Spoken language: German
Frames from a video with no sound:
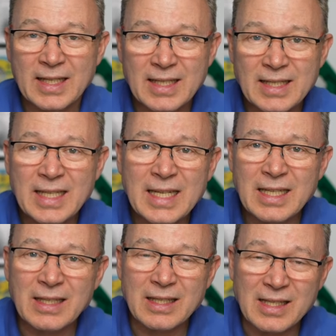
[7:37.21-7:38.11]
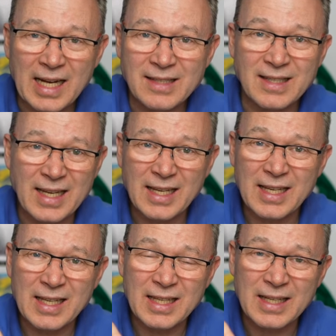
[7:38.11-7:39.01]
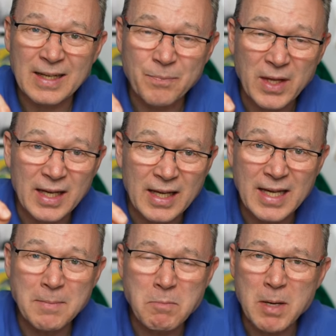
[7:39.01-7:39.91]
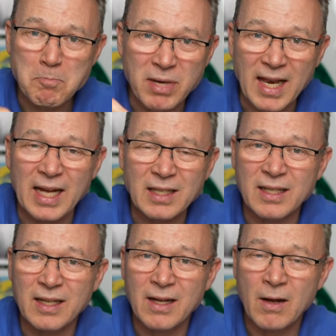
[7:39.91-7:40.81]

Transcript: die tatsächlich im Blatt